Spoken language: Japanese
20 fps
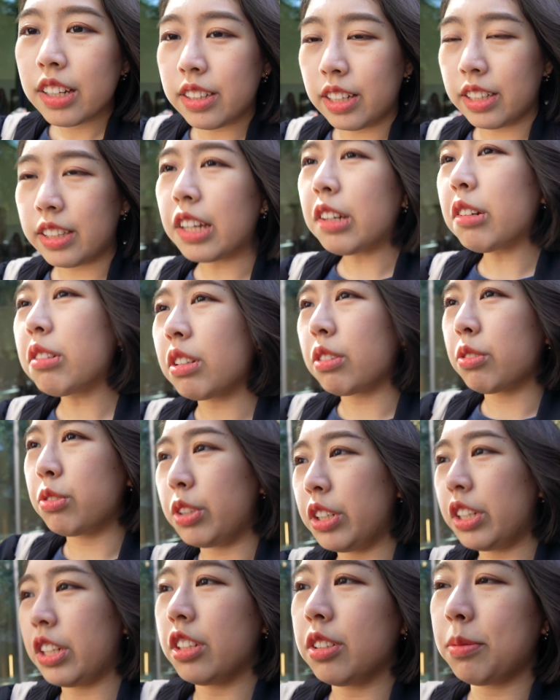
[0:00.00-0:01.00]
似たような
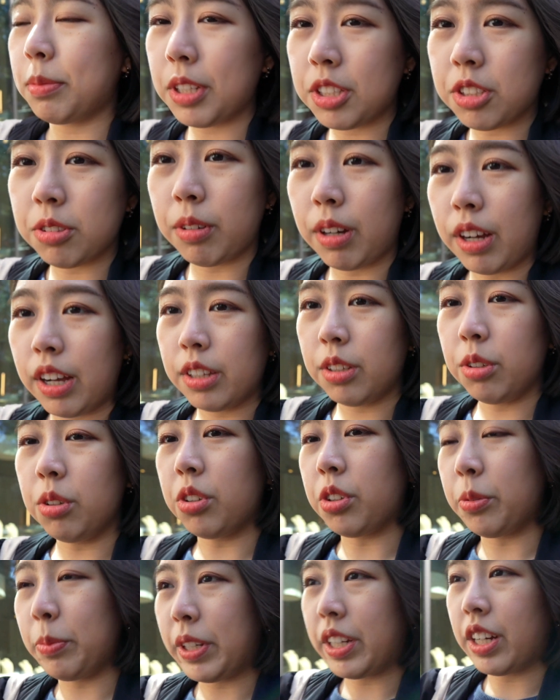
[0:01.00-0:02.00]
雰囲気の場所は
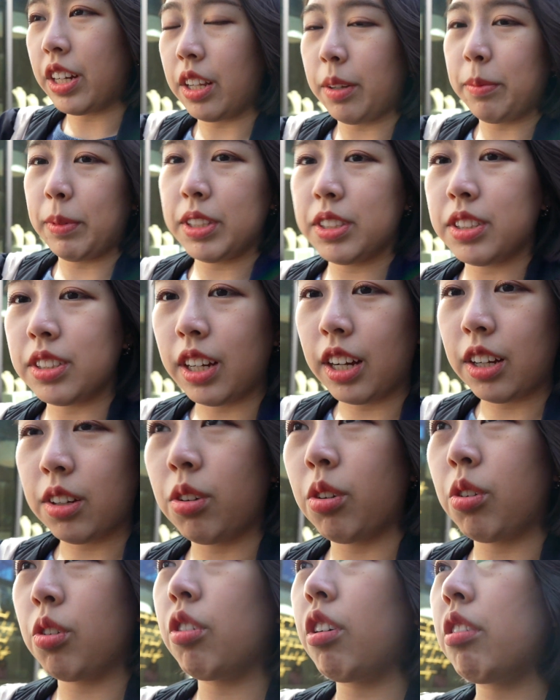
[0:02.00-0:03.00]
よく見かけますが
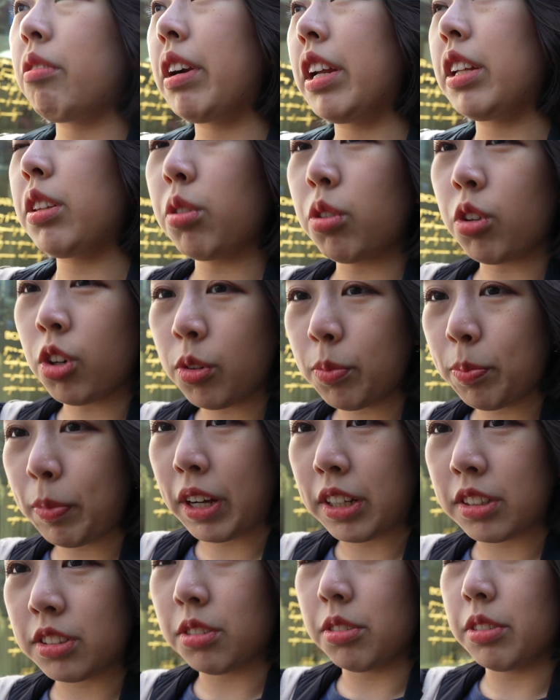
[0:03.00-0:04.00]
ここは割と
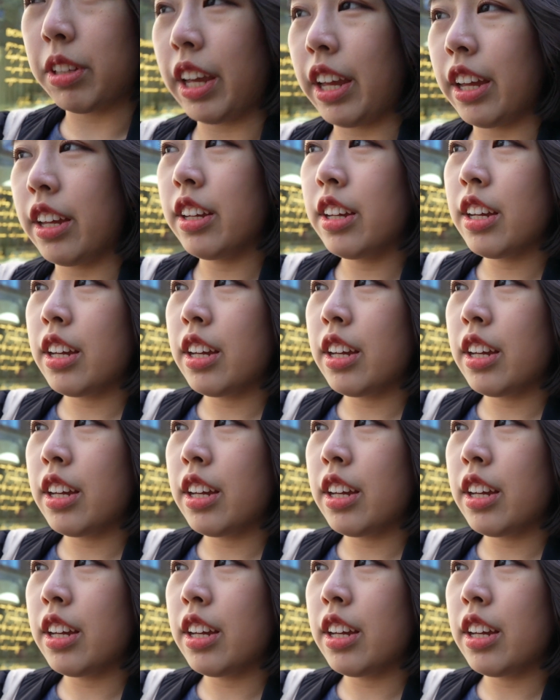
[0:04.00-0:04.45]
コンパクトで